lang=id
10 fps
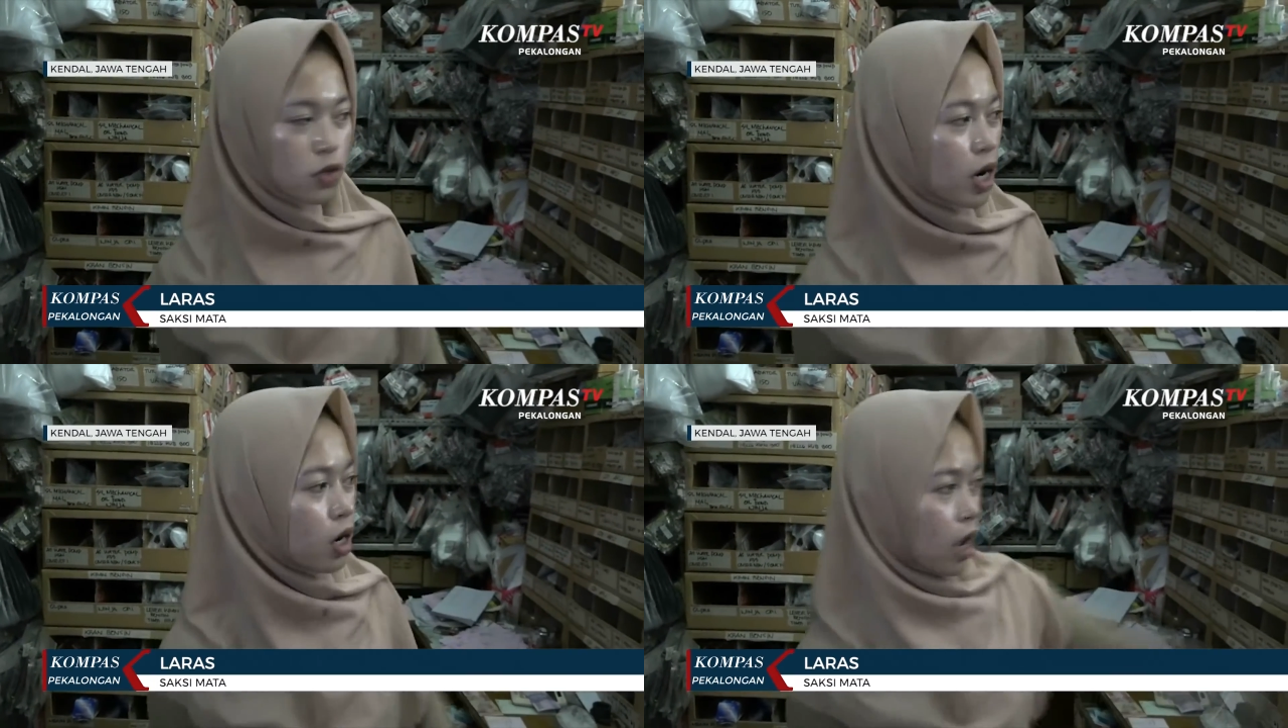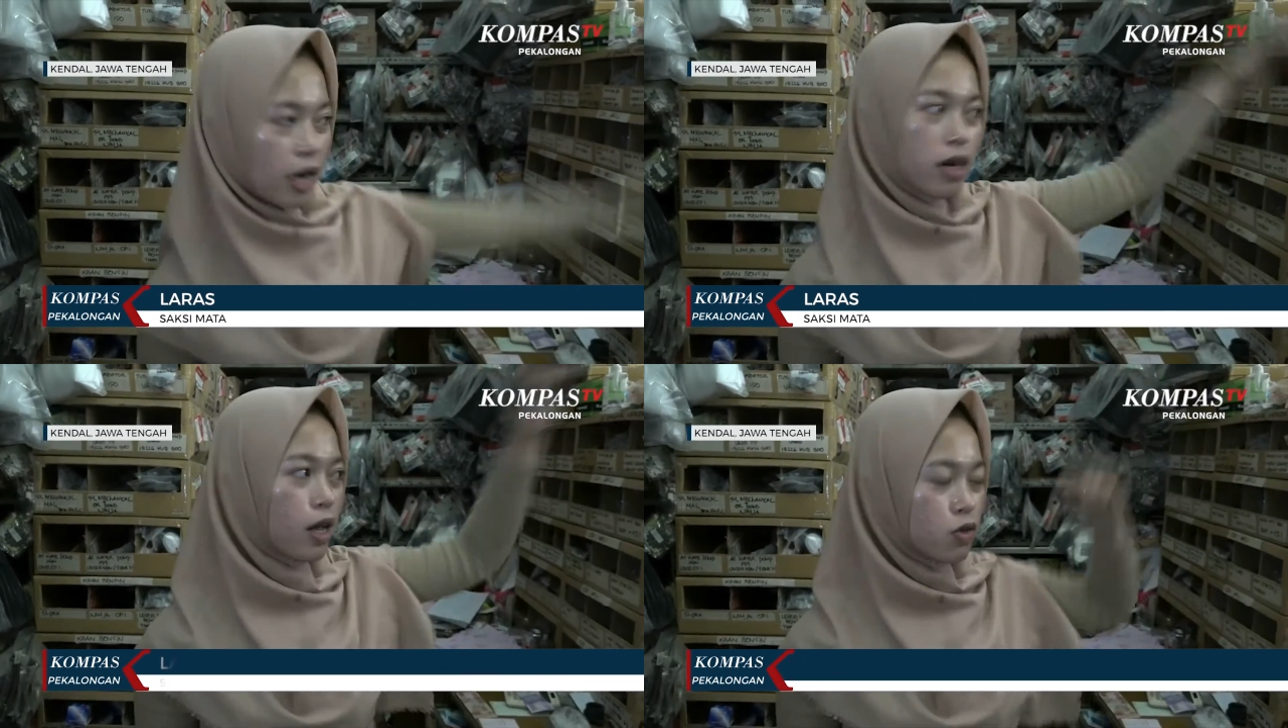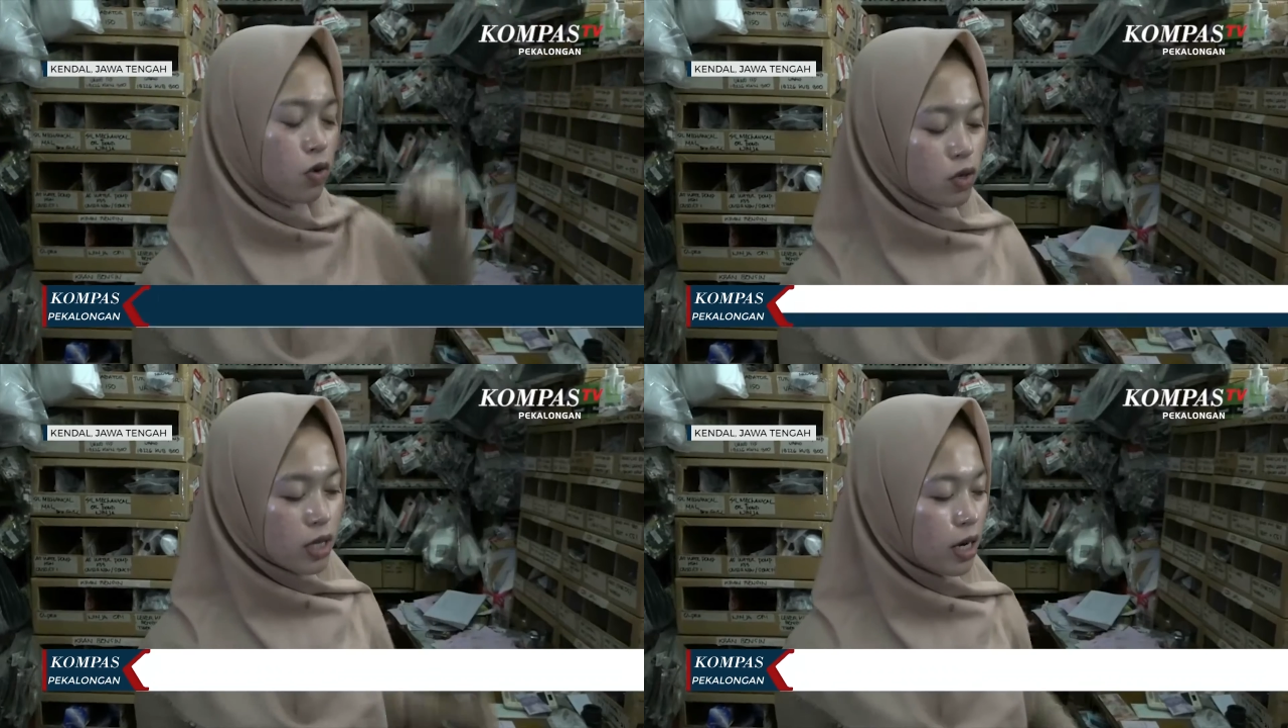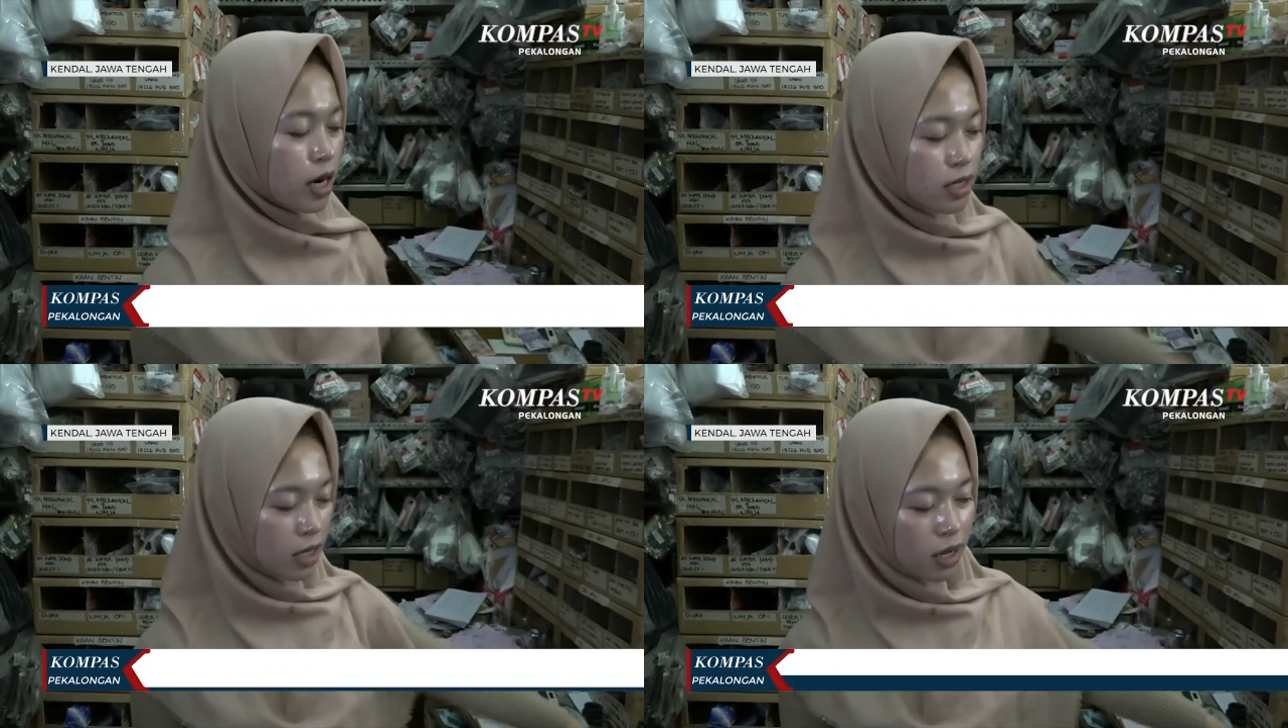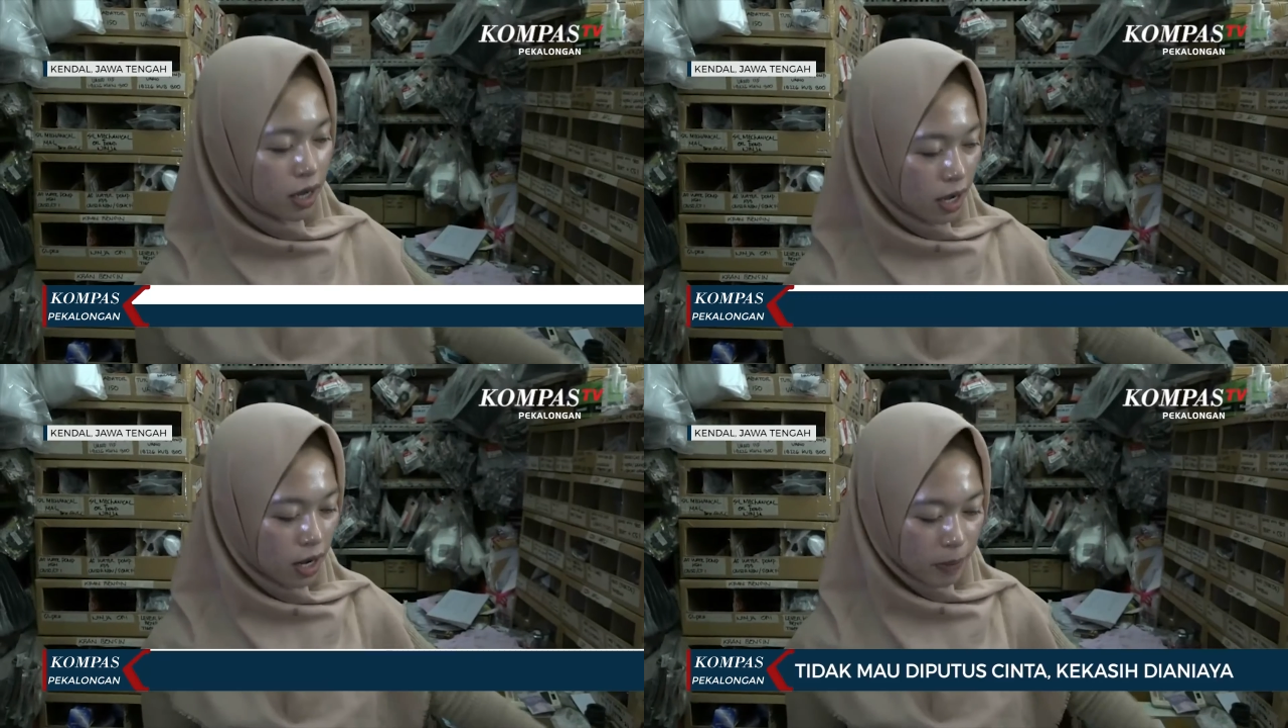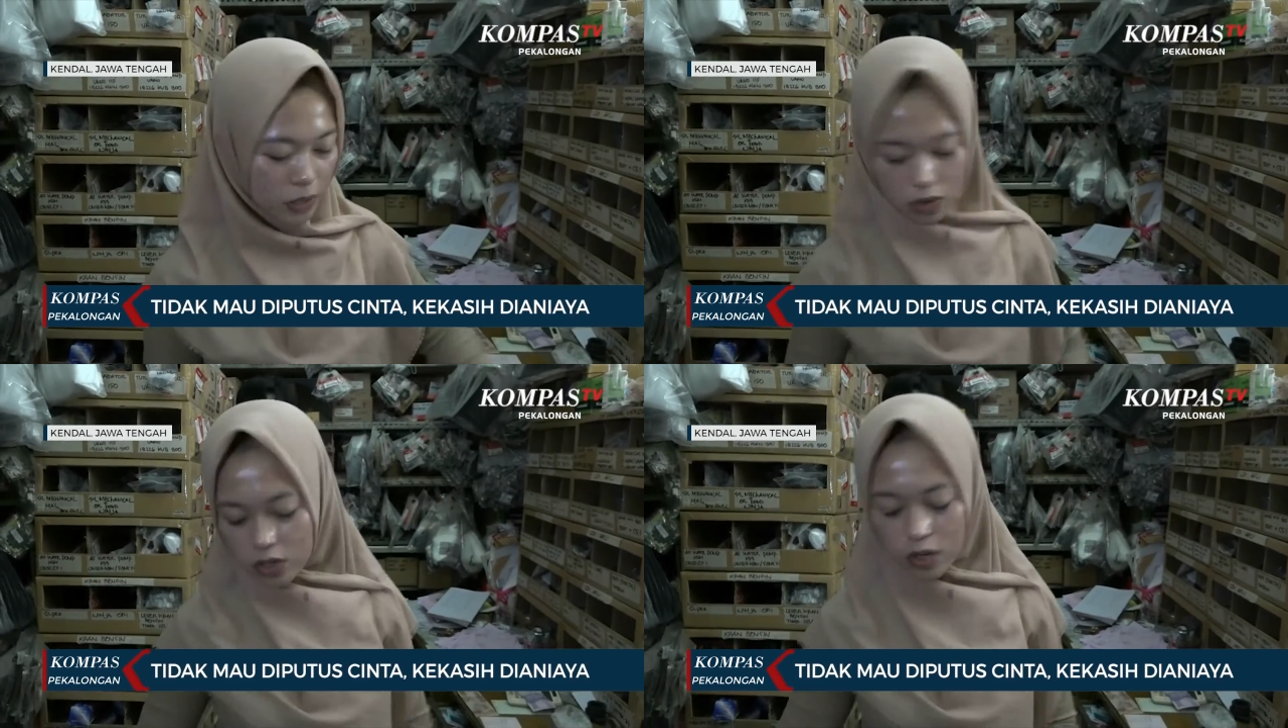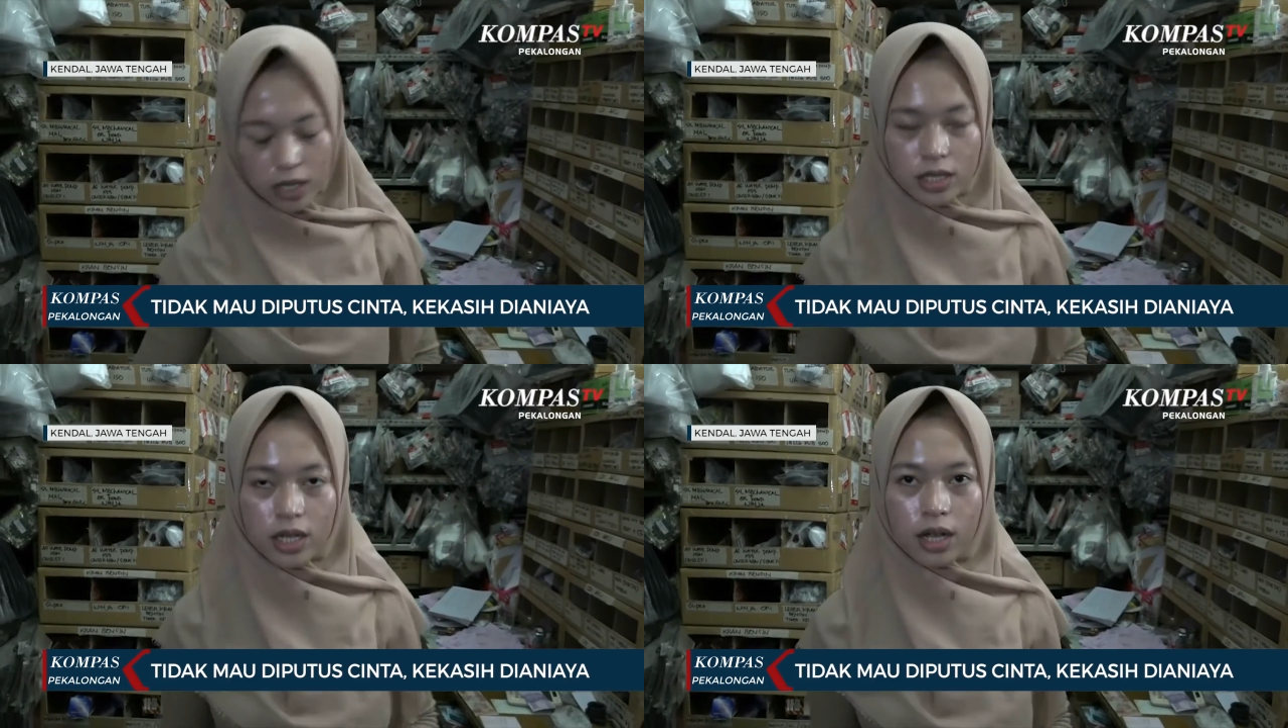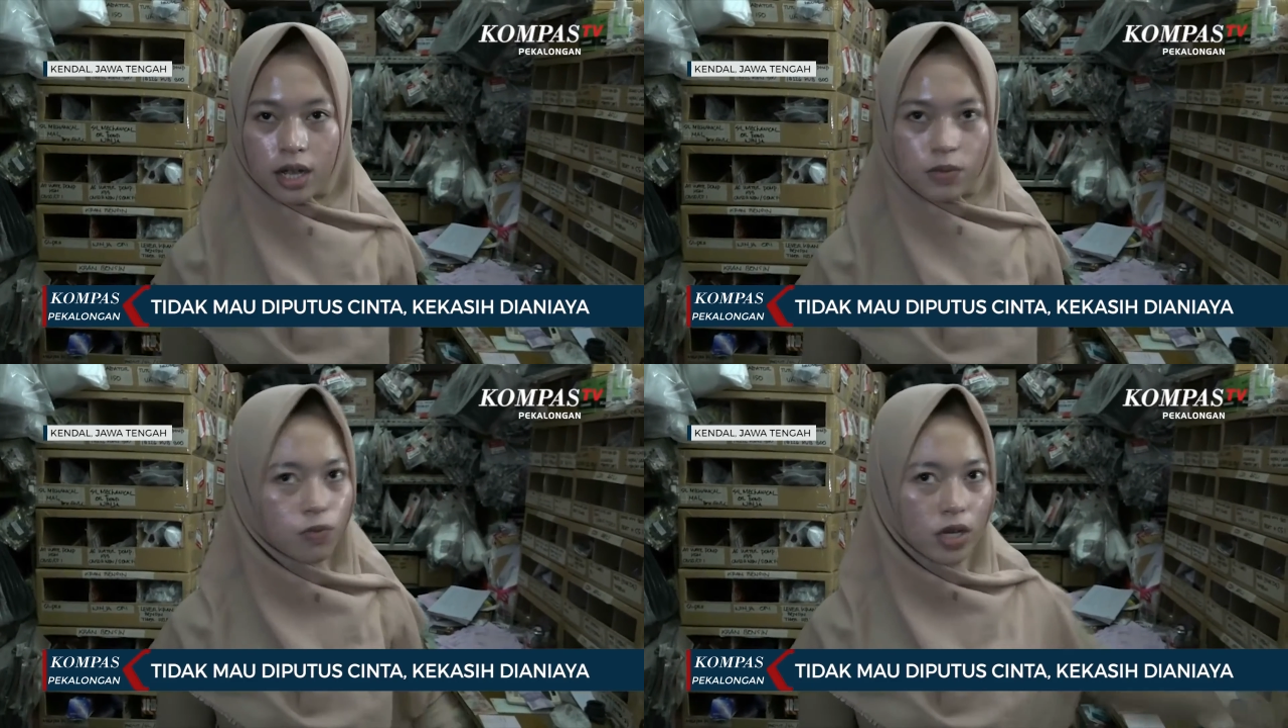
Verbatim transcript: Terus orangnya lari langsung, sandal ditinggal, pesonnya juga ditinggal,